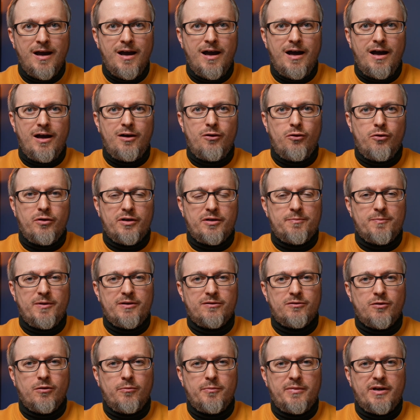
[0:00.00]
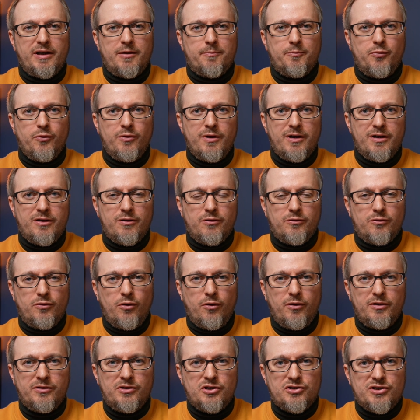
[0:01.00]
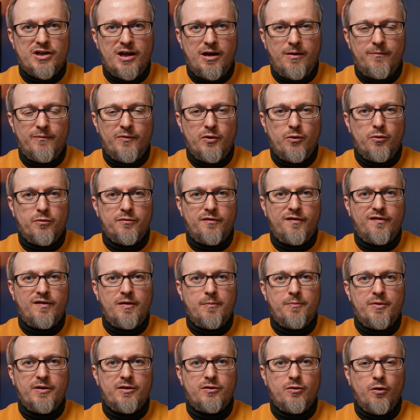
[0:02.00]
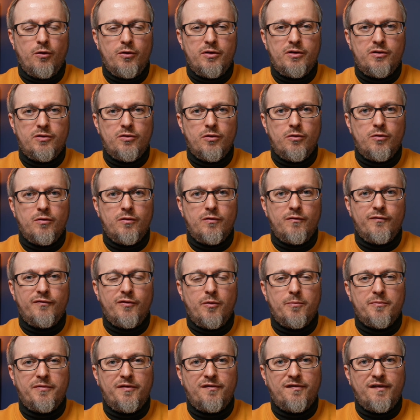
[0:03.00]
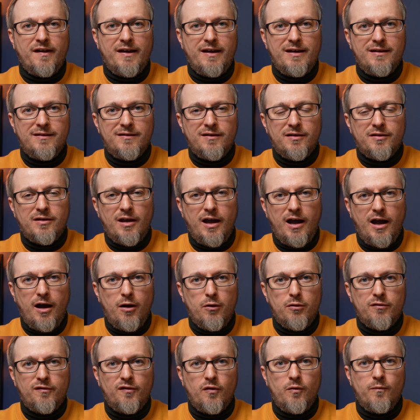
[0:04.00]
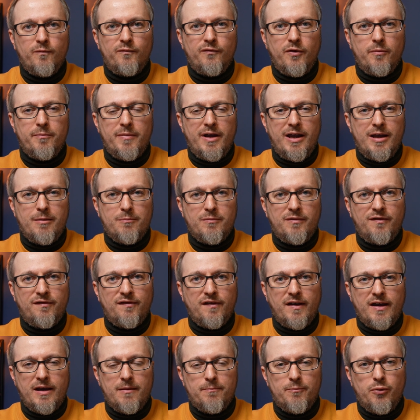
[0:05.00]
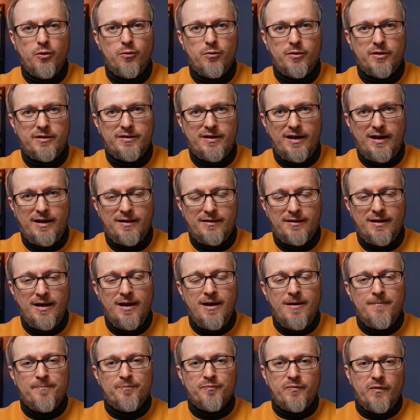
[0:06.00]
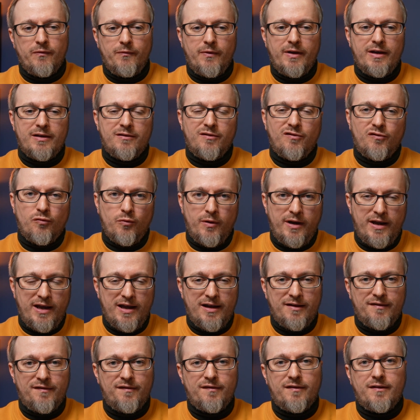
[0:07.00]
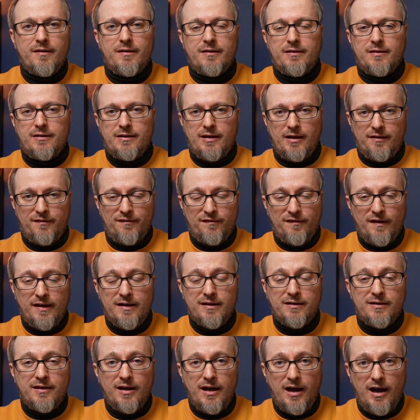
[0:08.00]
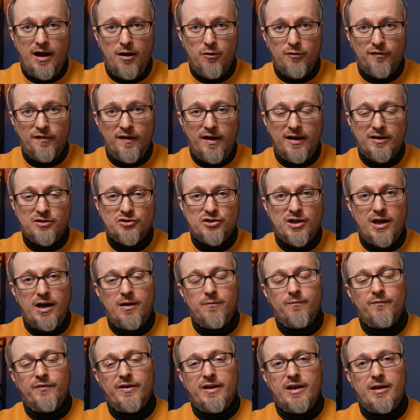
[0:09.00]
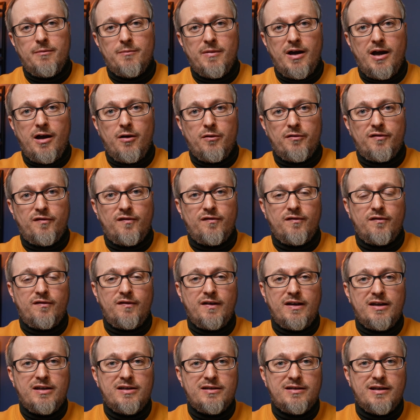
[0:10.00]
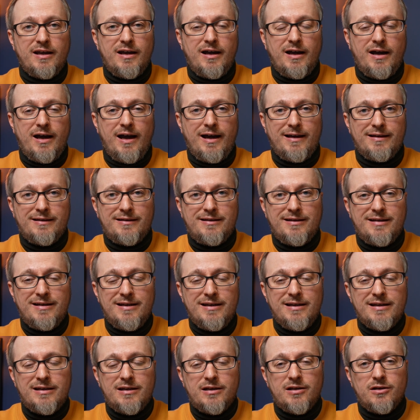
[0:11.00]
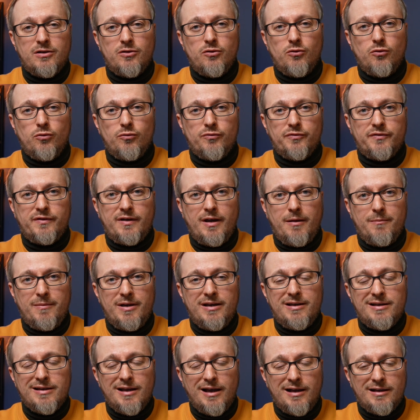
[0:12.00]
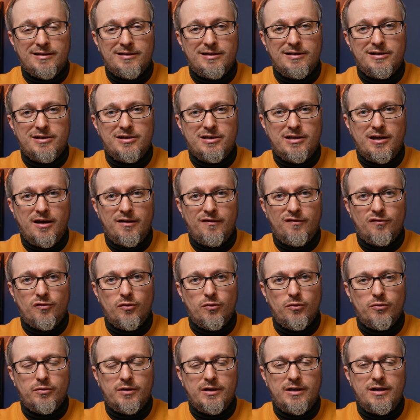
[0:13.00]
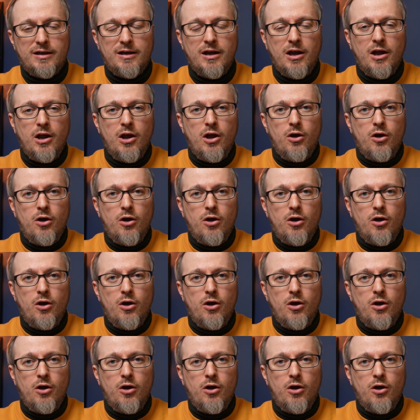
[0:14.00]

Hallo, ich bin Dominik Burch und heute schauen wir uns die Bedeutung vom 10. Haus und vom MC-Punkt an. Wir werden zuerst das 10. Haus anschauen, wie immer aus Sicht der antiken und der mittelalterlichen Astrologie.